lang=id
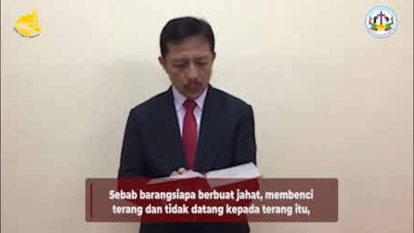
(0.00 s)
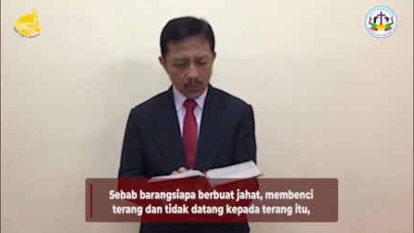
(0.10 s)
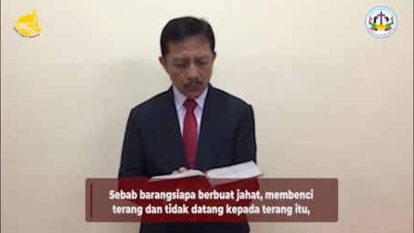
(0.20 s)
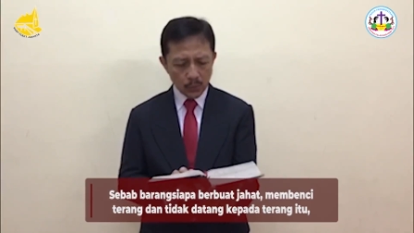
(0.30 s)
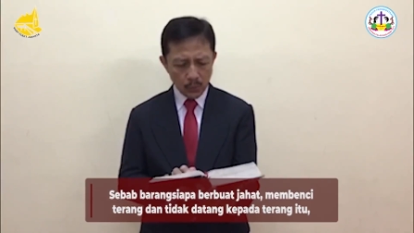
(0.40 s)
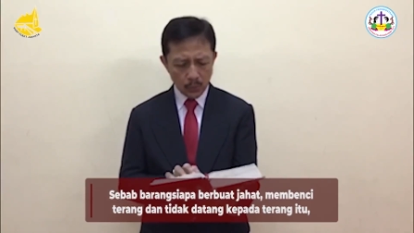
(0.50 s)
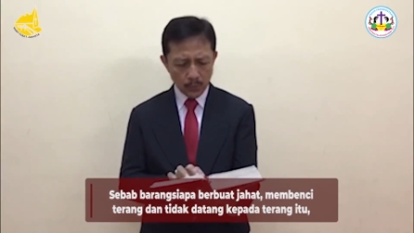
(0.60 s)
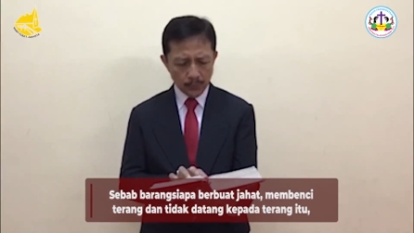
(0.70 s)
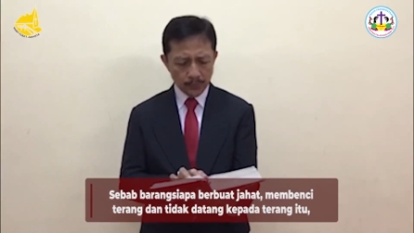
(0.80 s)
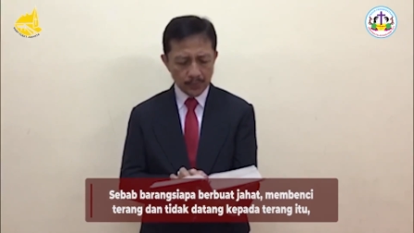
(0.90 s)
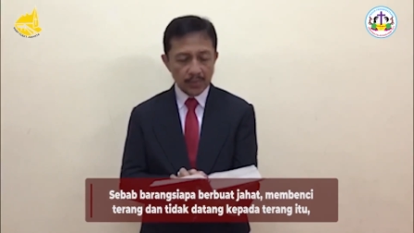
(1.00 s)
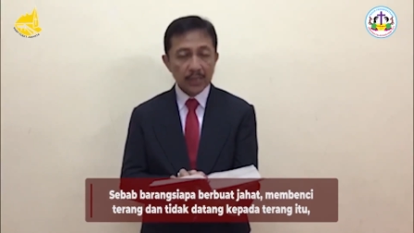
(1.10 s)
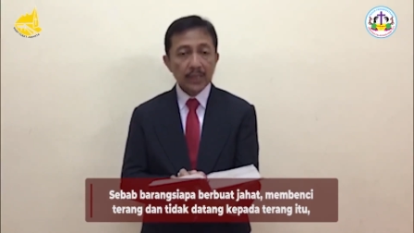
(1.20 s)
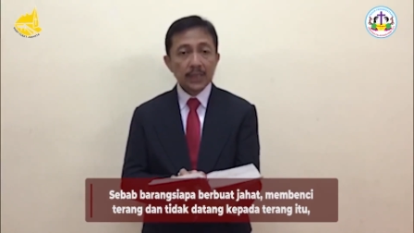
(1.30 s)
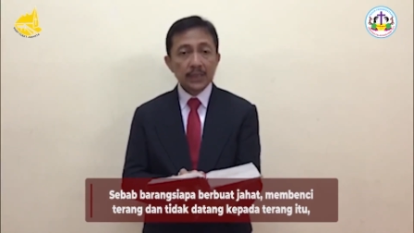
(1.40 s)

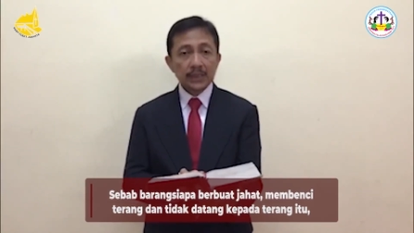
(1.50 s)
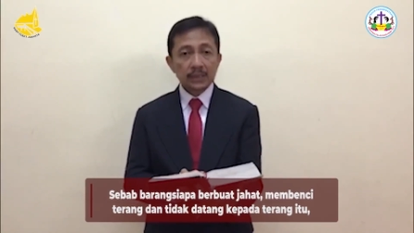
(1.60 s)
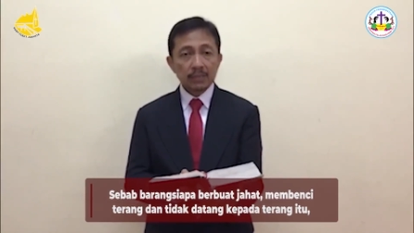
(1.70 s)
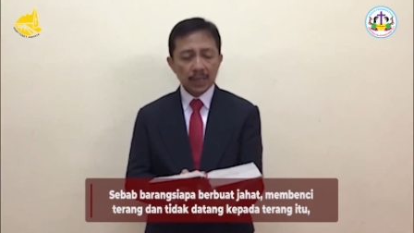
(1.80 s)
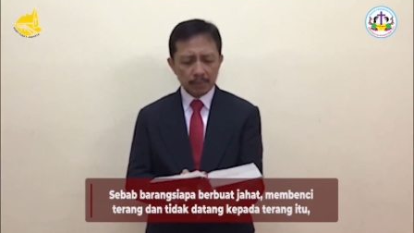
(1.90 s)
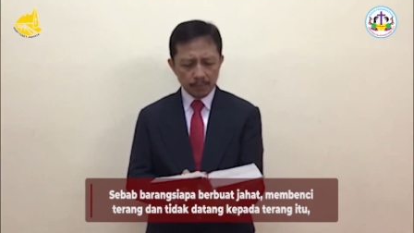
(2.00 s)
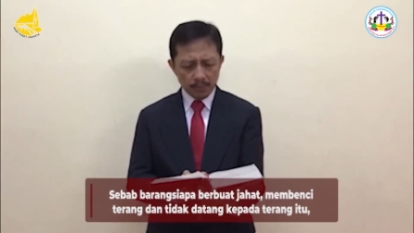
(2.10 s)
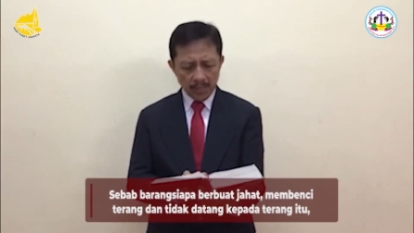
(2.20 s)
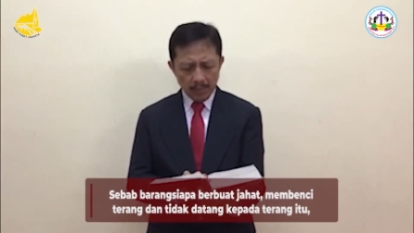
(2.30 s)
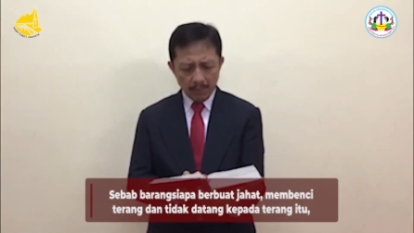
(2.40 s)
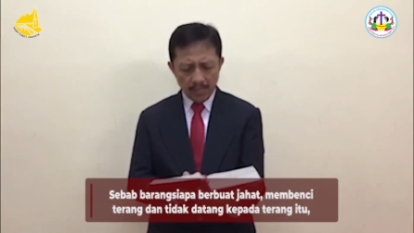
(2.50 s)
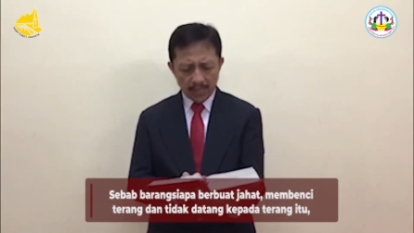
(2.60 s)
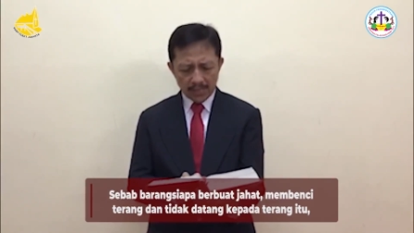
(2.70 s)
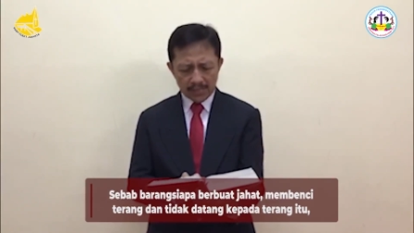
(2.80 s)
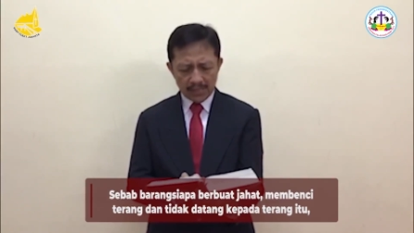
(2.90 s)
20. Sebab
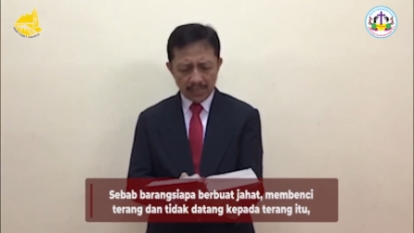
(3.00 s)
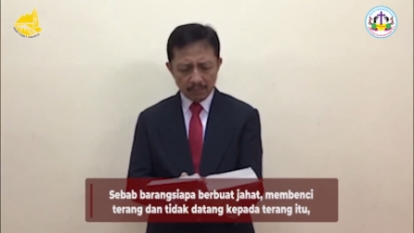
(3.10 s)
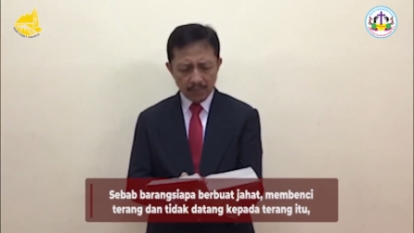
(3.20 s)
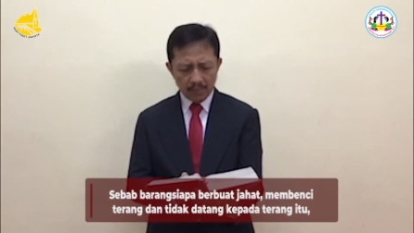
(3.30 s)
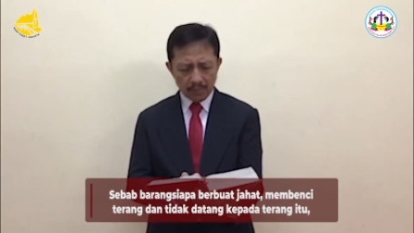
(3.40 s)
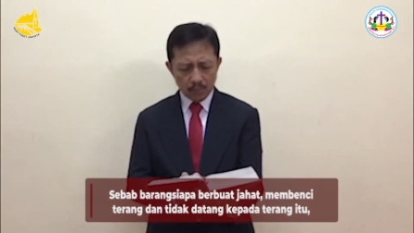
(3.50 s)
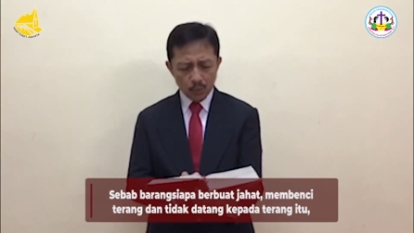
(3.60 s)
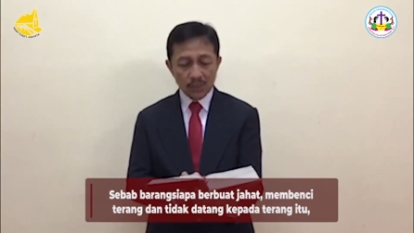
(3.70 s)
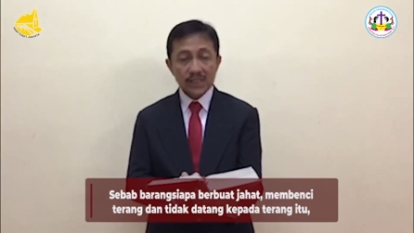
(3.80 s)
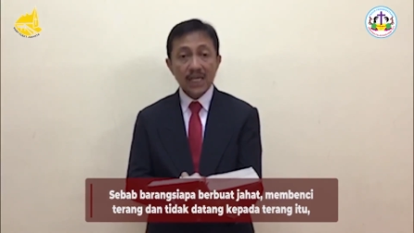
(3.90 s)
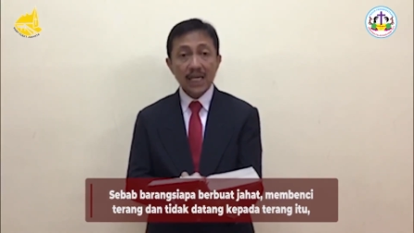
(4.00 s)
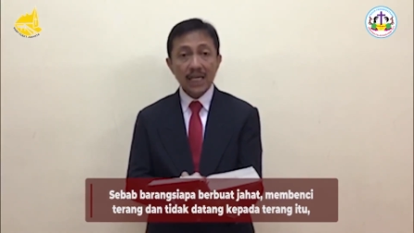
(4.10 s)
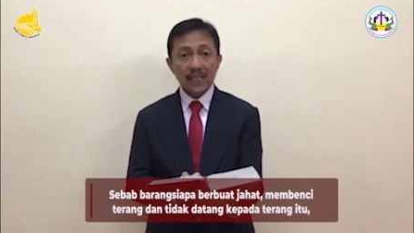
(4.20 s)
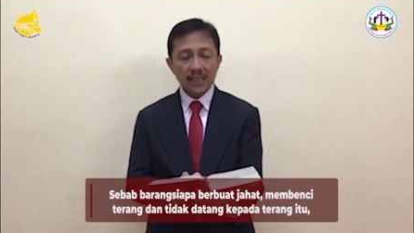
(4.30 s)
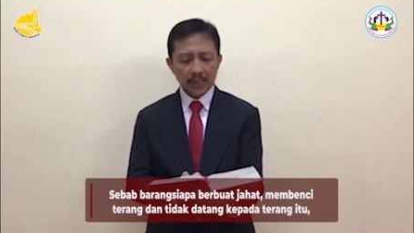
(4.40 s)
barang siapa berbuat
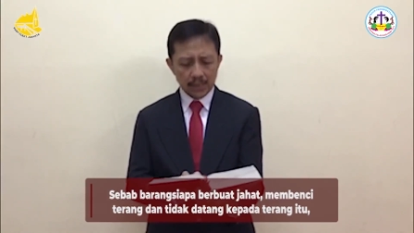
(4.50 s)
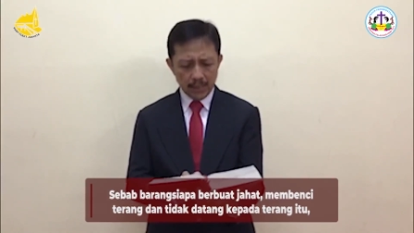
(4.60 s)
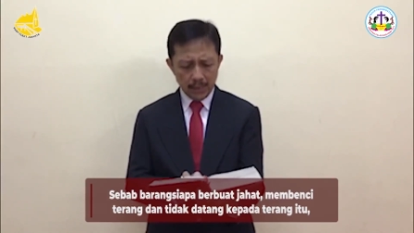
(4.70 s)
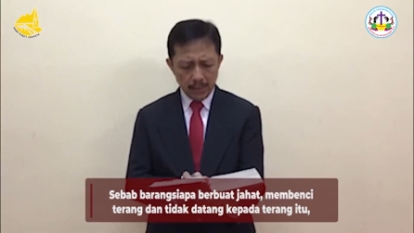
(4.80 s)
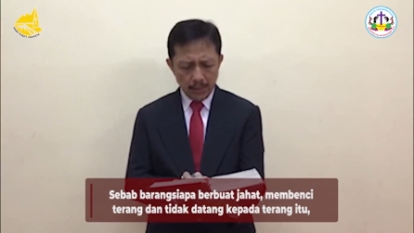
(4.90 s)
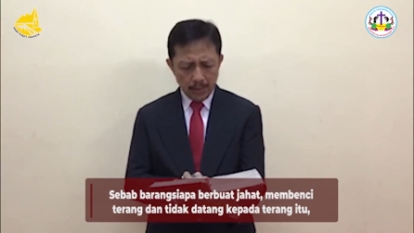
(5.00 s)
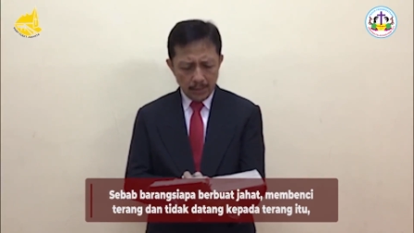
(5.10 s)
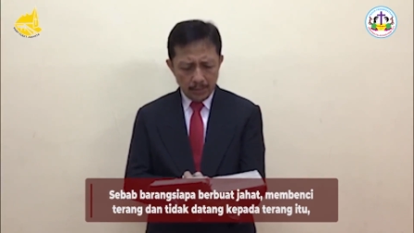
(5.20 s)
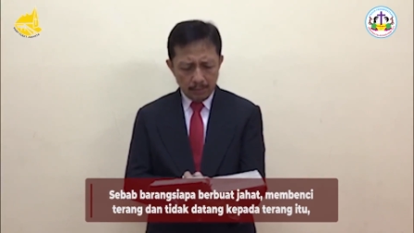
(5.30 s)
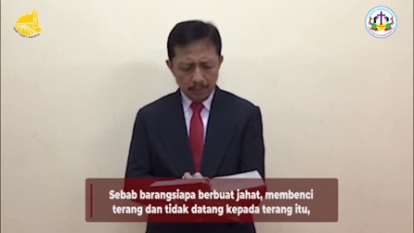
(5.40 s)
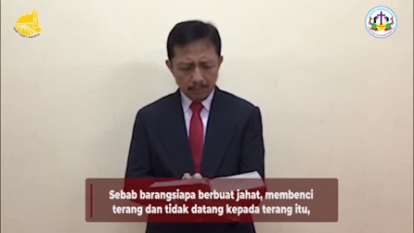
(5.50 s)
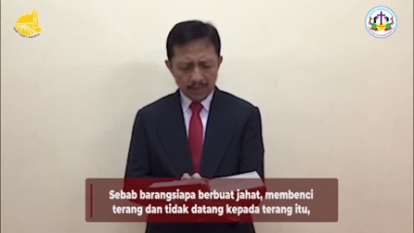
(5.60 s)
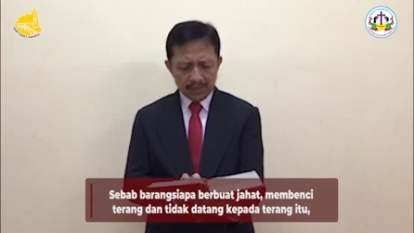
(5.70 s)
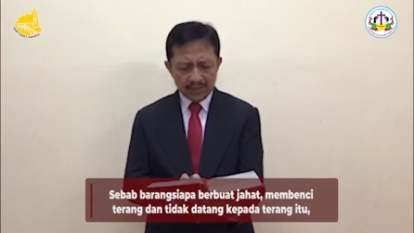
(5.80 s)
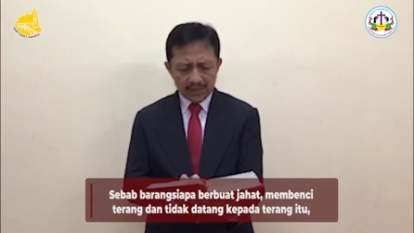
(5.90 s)
jahat,
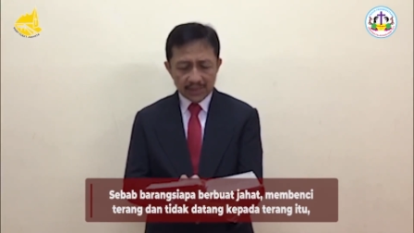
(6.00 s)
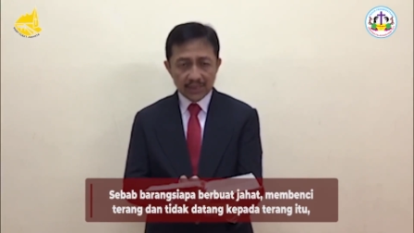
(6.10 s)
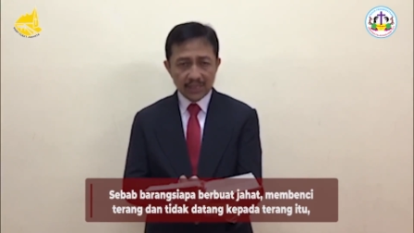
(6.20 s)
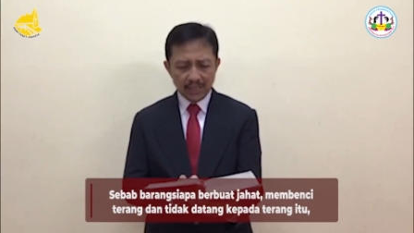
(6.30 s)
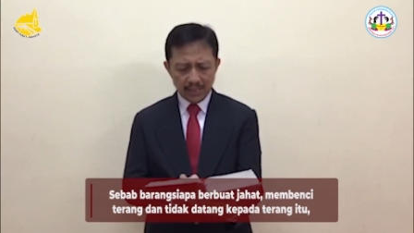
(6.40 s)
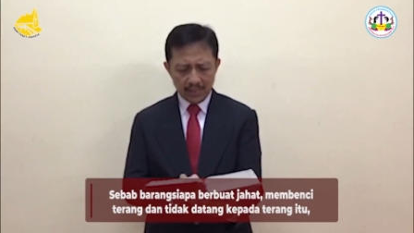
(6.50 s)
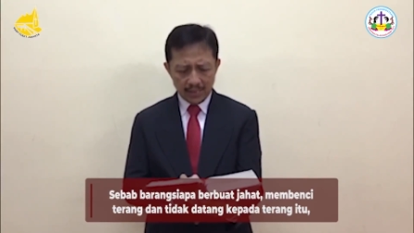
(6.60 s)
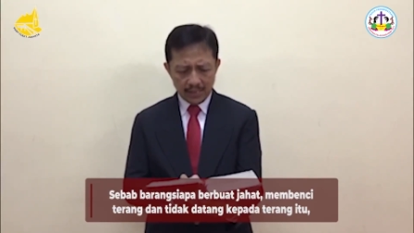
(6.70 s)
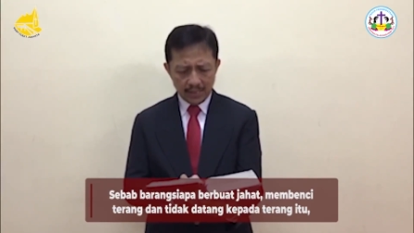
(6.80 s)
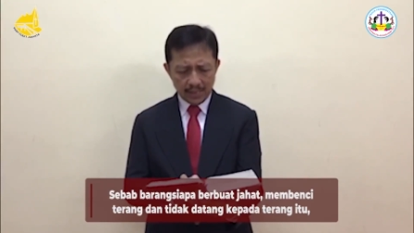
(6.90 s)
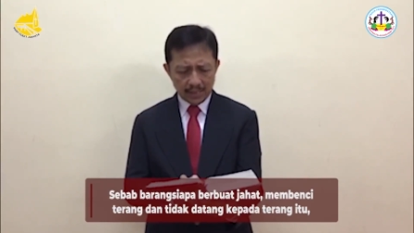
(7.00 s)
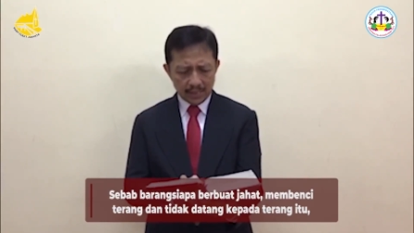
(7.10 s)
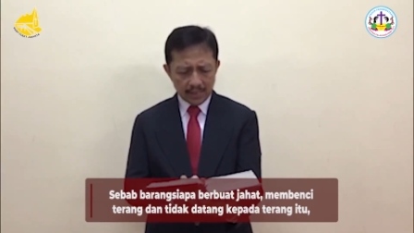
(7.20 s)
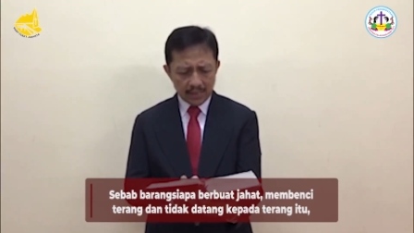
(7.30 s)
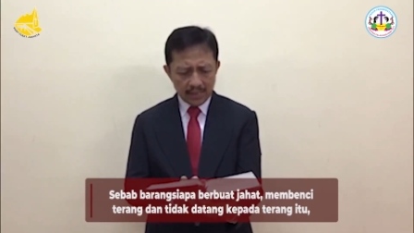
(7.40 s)
membenci terang
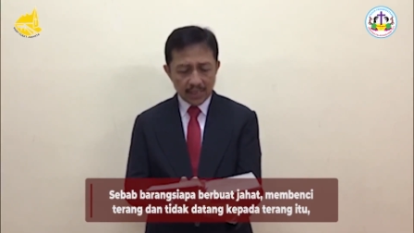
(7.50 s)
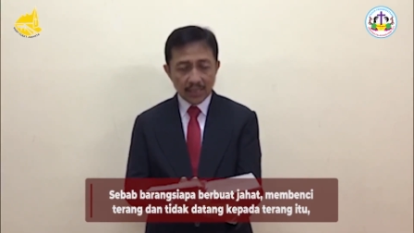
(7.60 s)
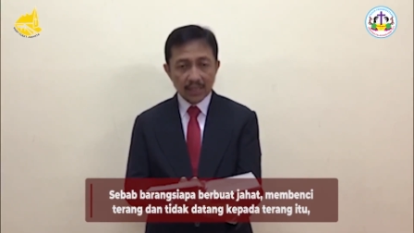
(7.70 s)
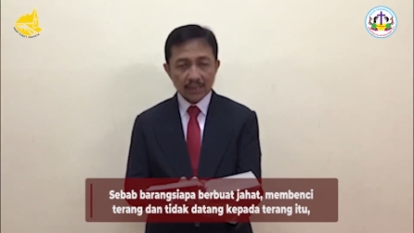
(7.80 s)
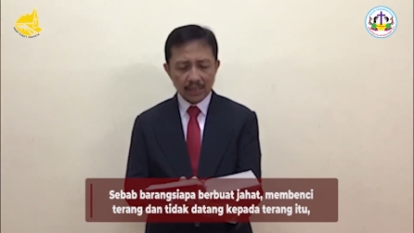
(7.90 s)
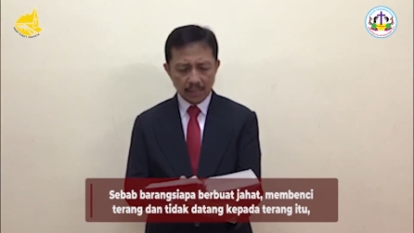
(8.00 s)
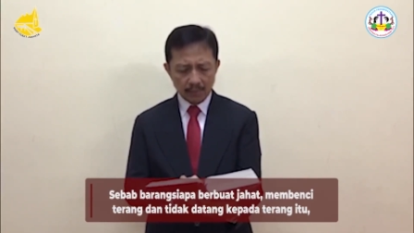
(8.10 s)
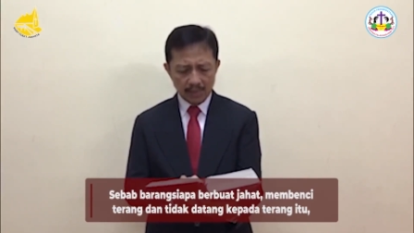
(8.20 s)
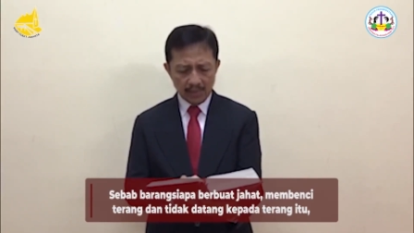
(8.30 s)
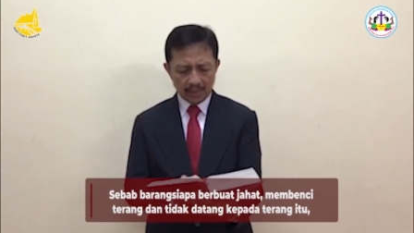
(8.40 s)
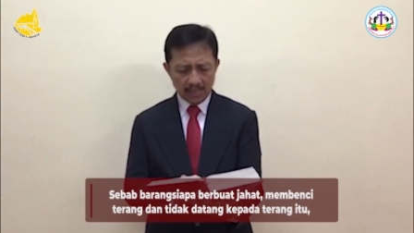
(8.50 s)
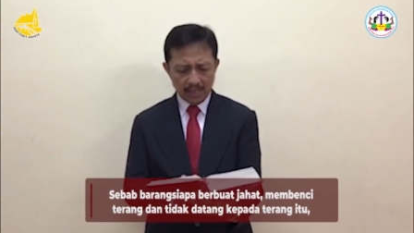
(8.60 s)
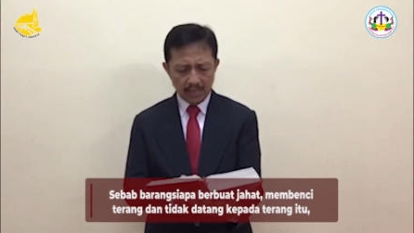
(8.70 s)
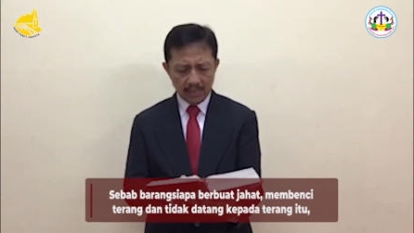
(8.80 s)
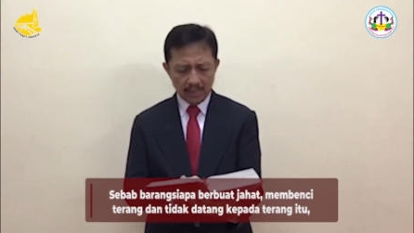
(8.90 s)
dan tidak datang kepada terang,